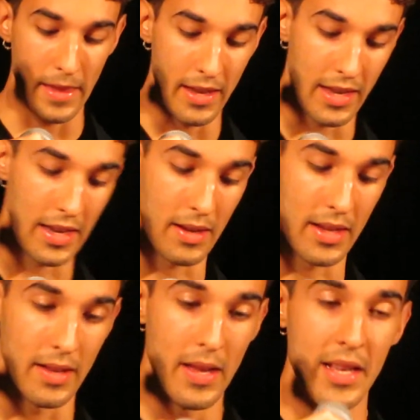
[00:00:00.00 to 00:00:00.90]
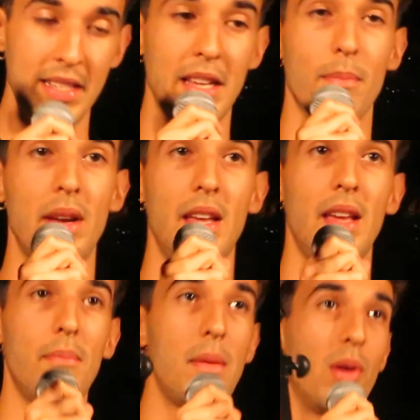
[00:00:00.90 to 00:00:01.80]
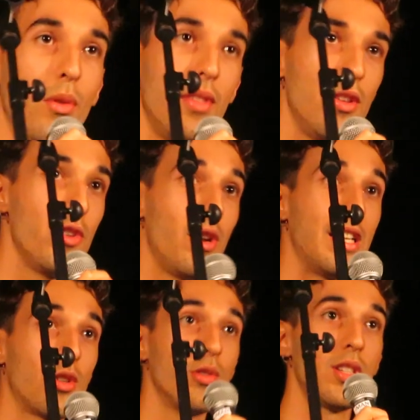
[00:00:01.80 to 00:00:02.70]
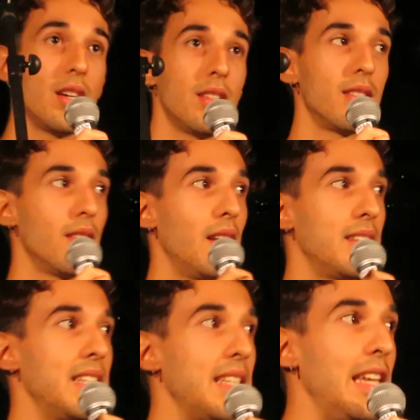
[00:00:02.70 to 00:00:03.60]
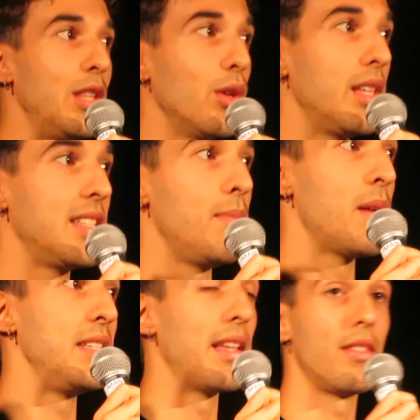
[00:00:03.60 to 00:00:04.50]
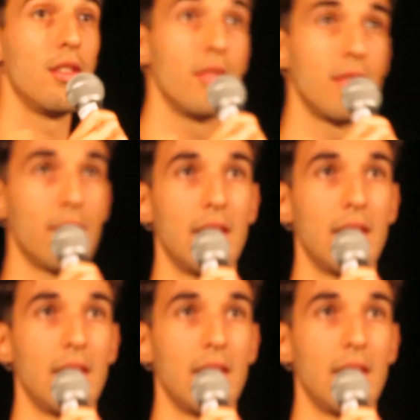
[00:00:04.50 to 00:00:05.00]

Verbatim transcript: Eh, siempre me he producido yo las cosas, las he escrito desde mi habitación,